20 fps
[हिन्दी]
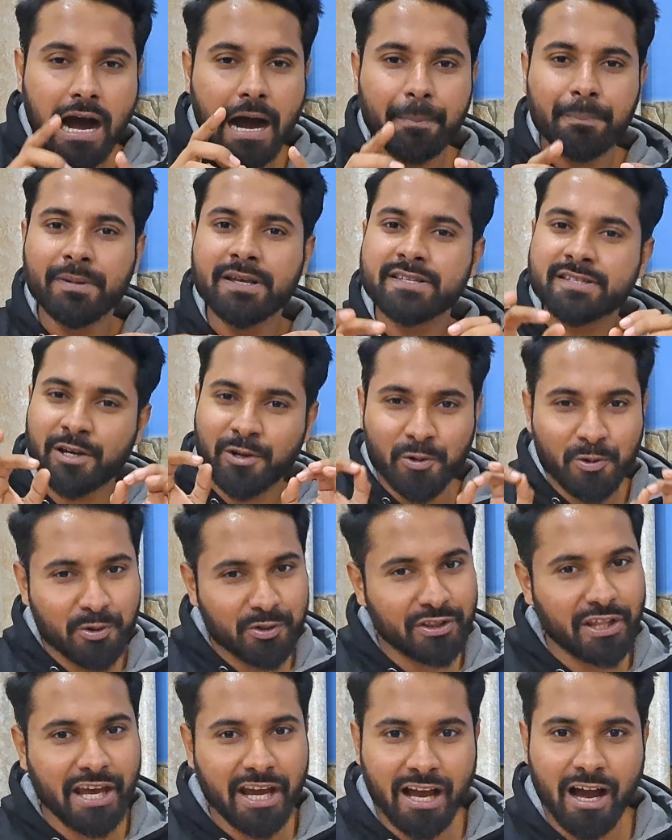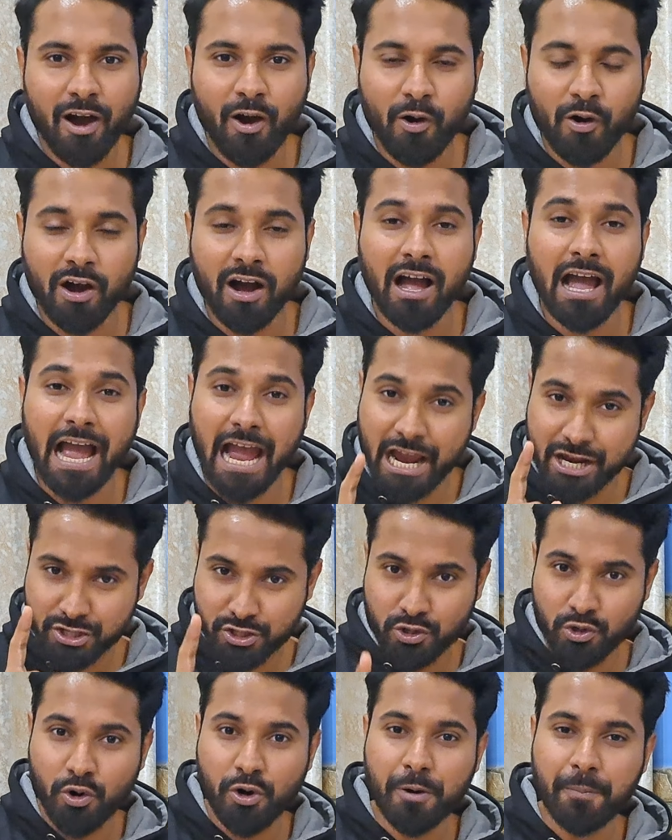आपने जरूर देखा होगा हैश
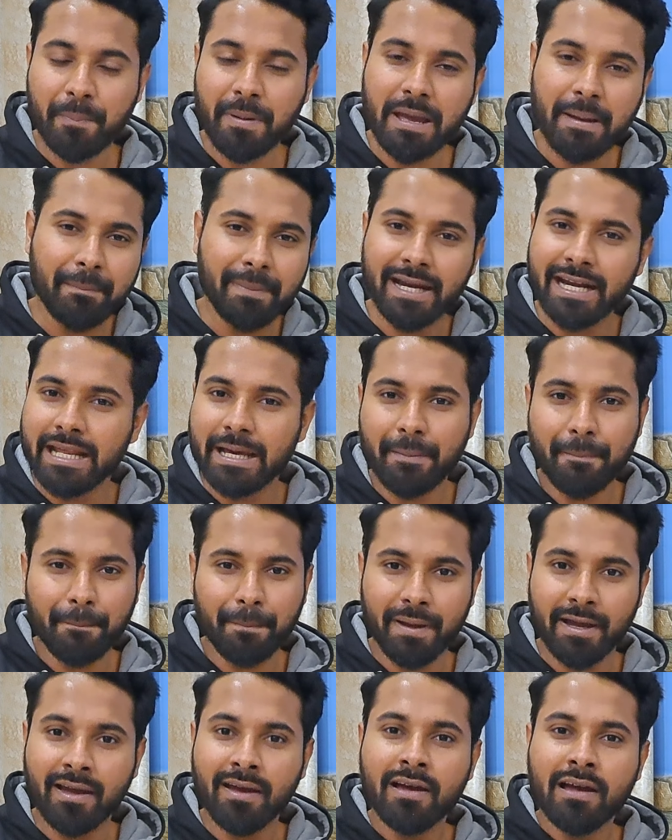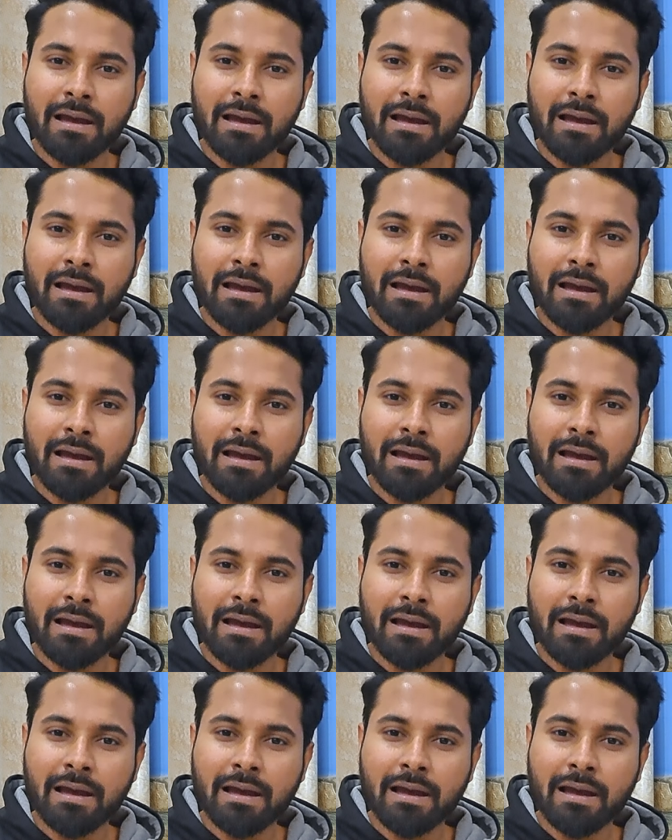नोड पे मीडियम पे